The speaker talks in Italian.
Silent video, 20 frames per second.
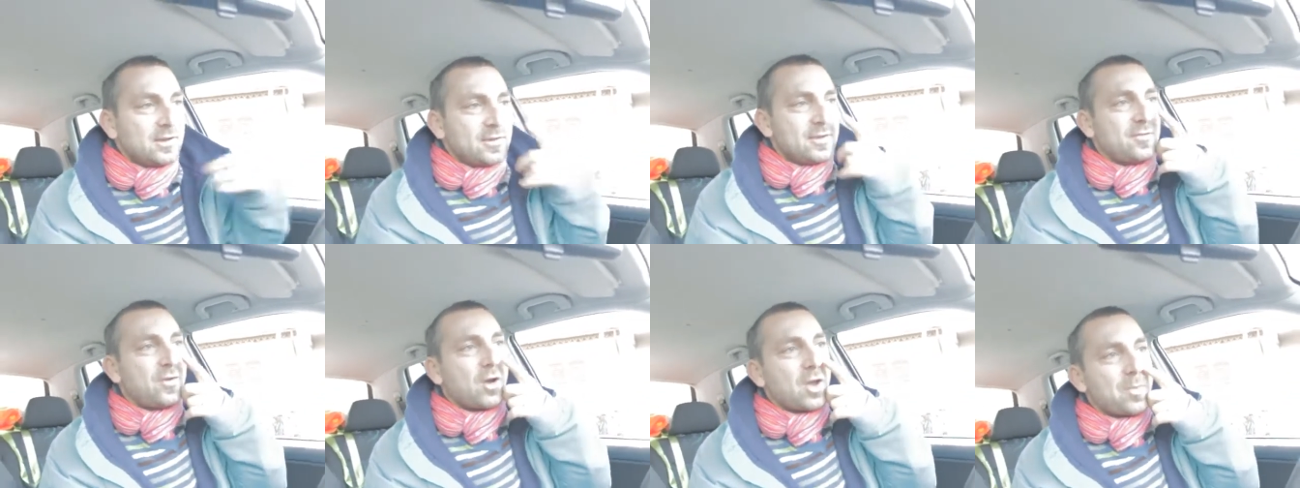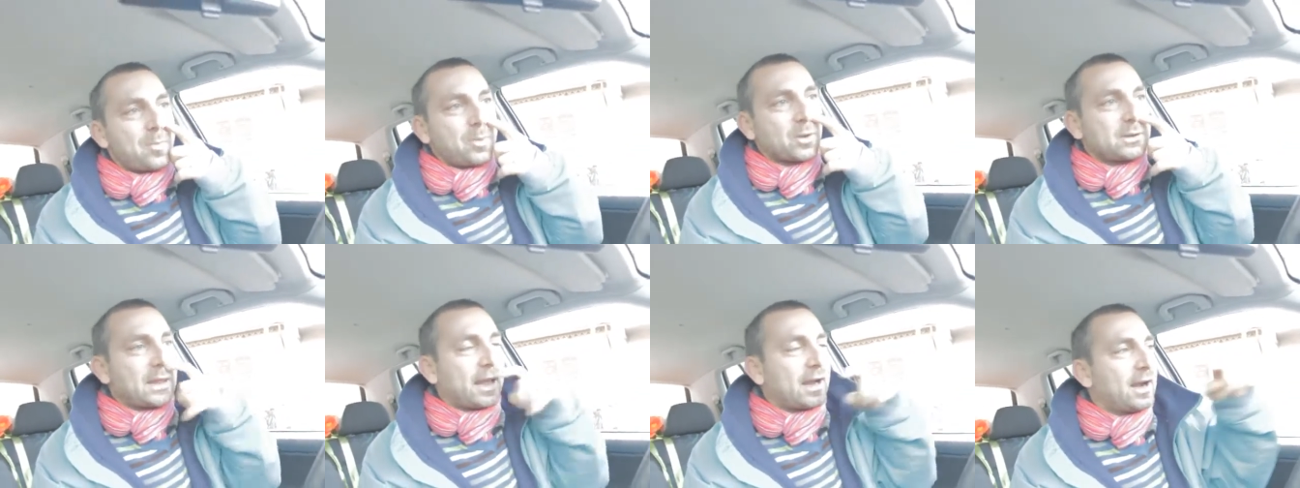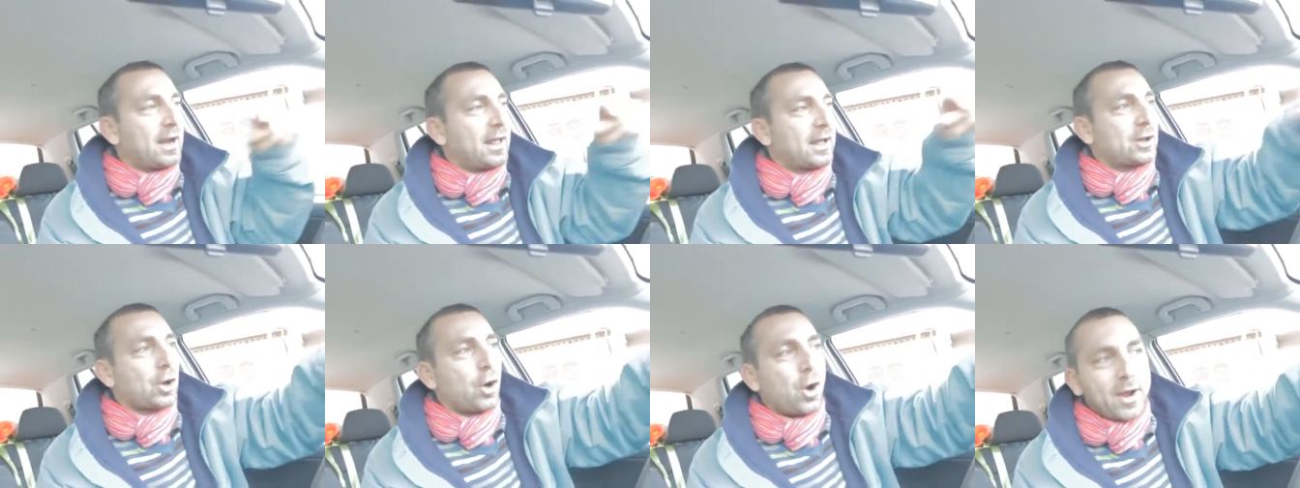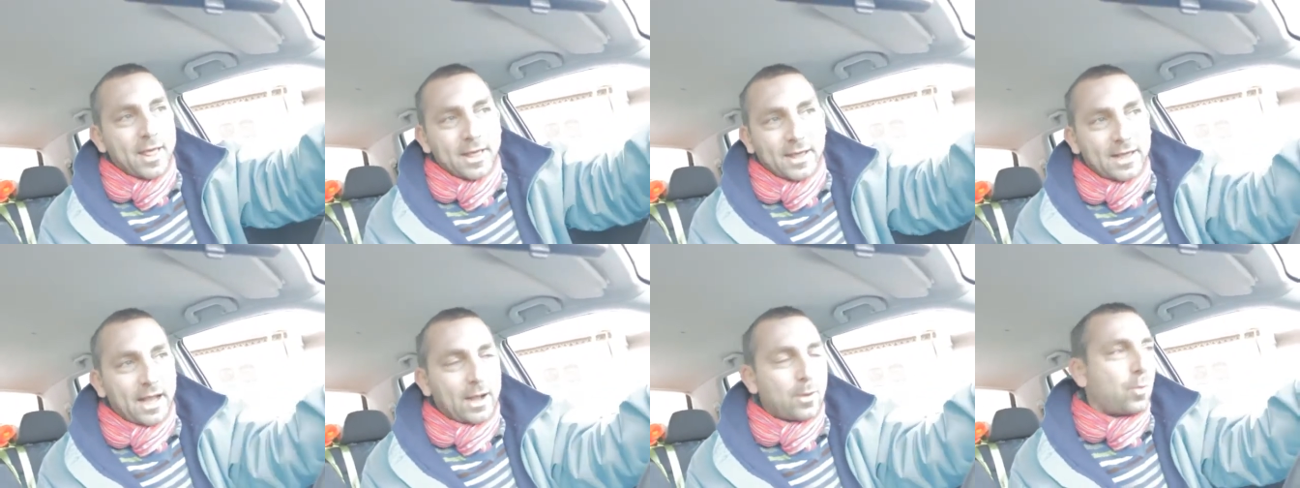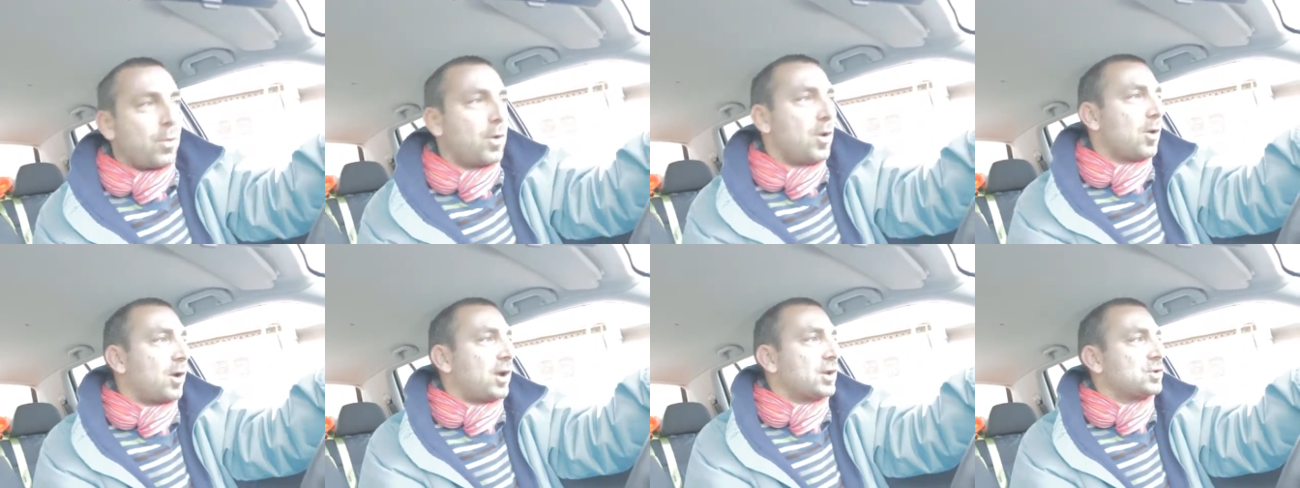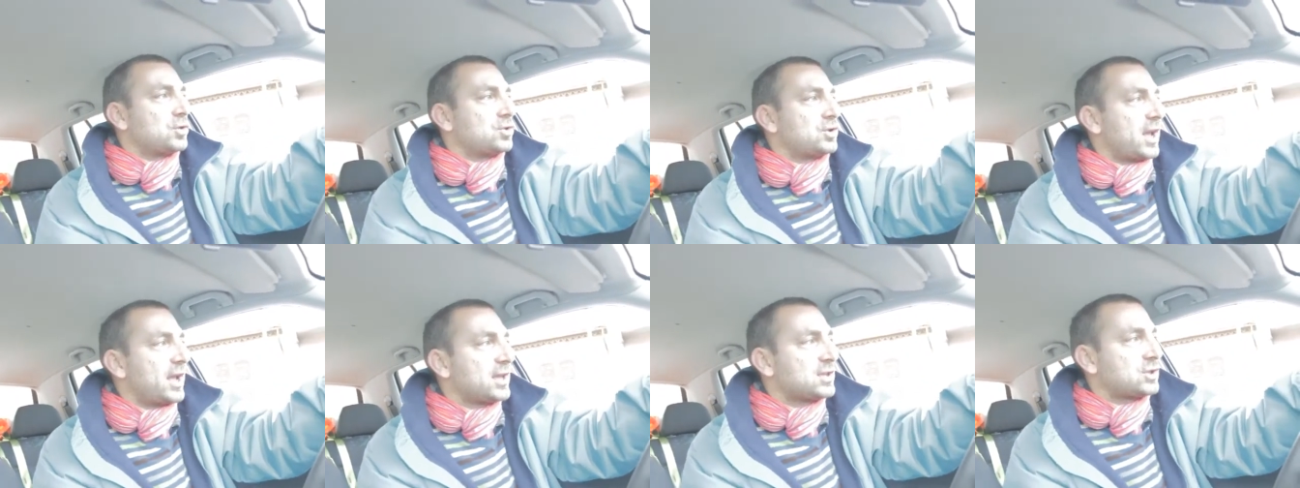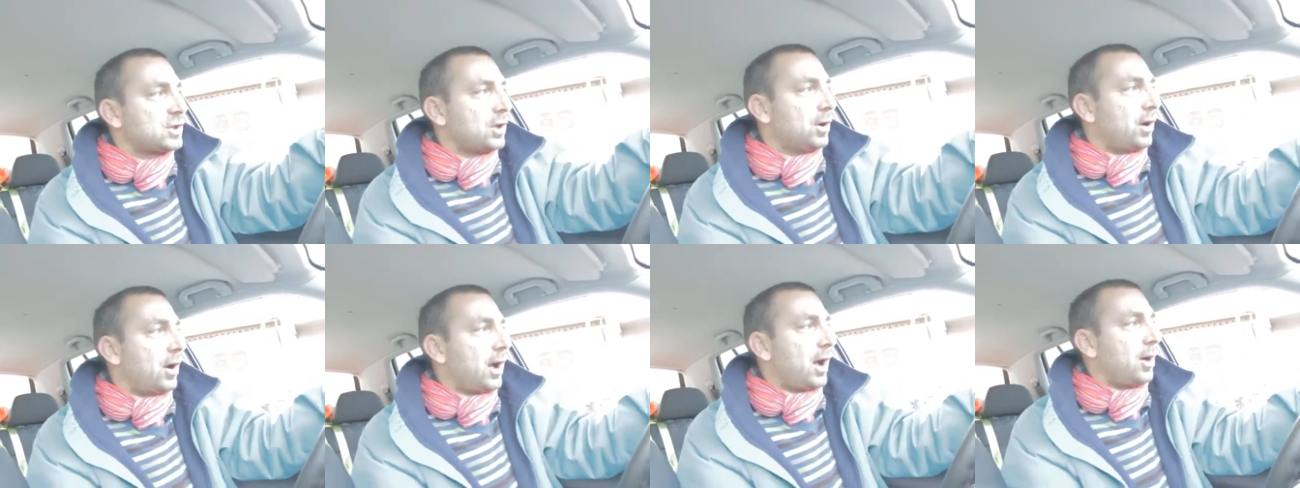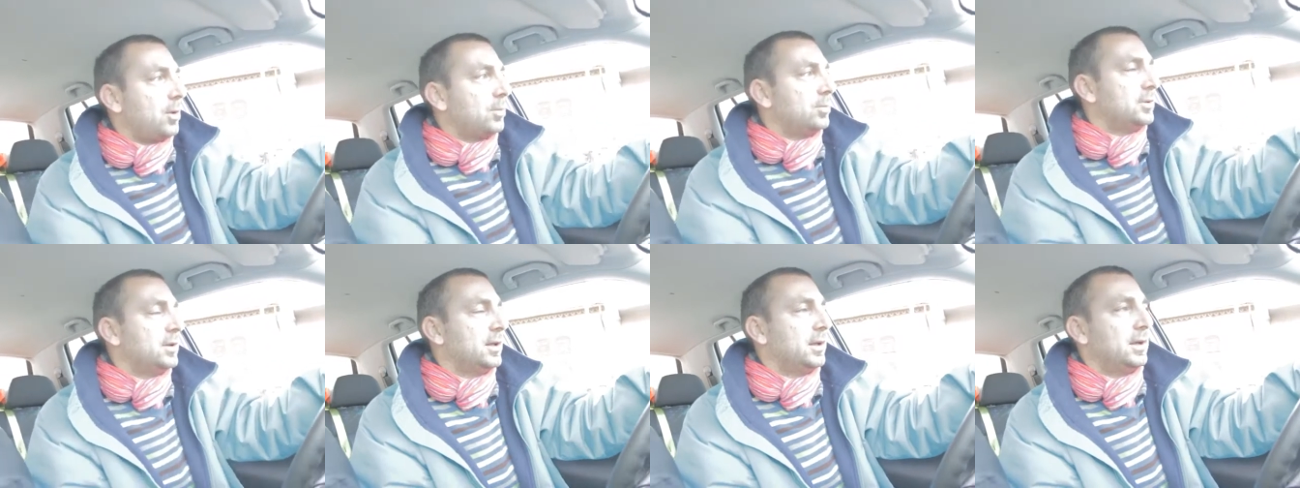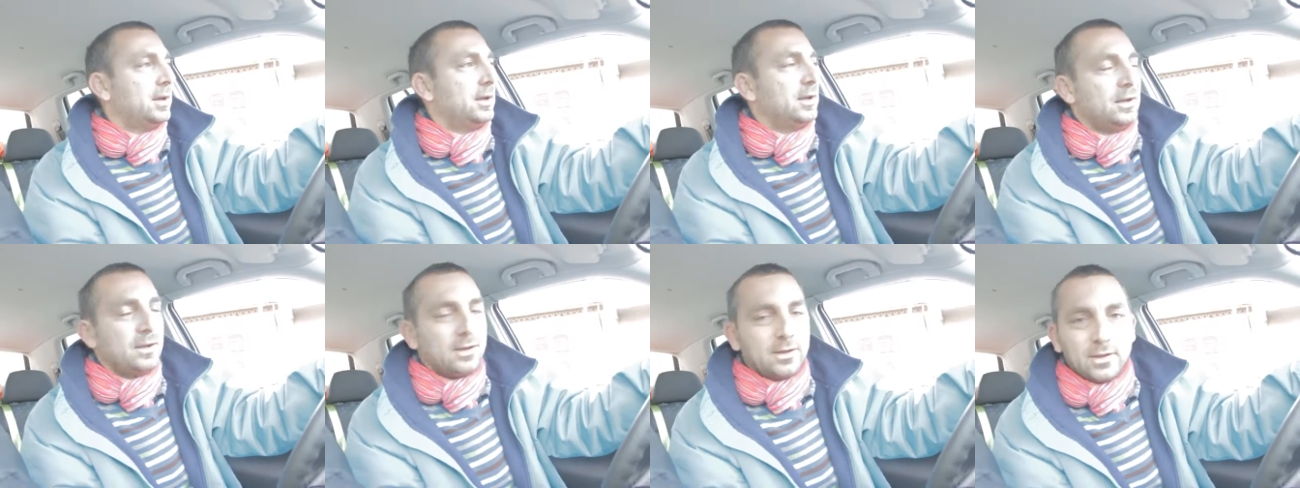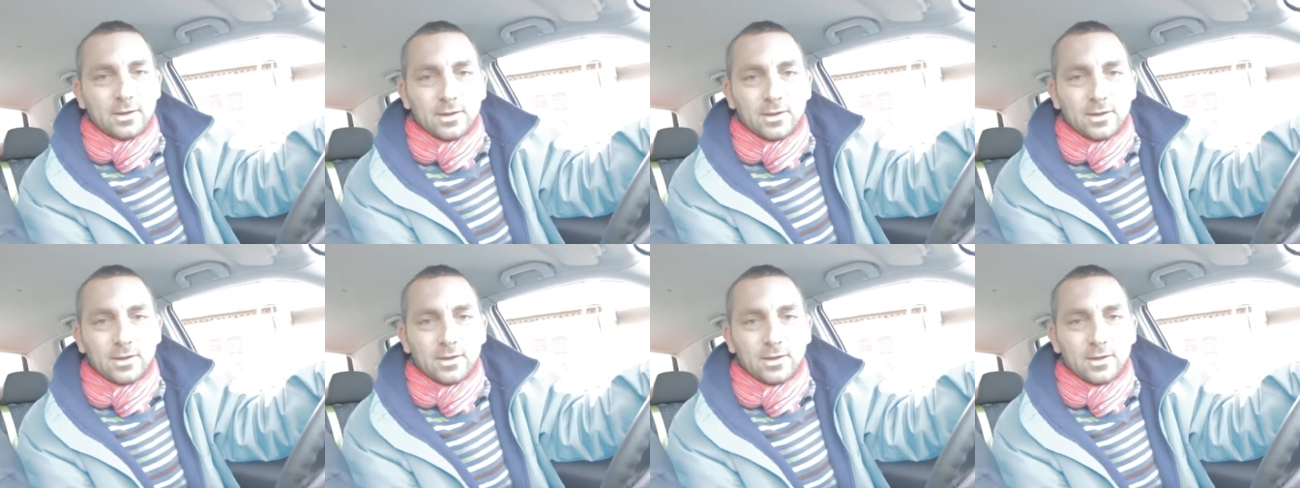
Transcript: vi voglio portare alla cronaca quello che è successo a un, eh,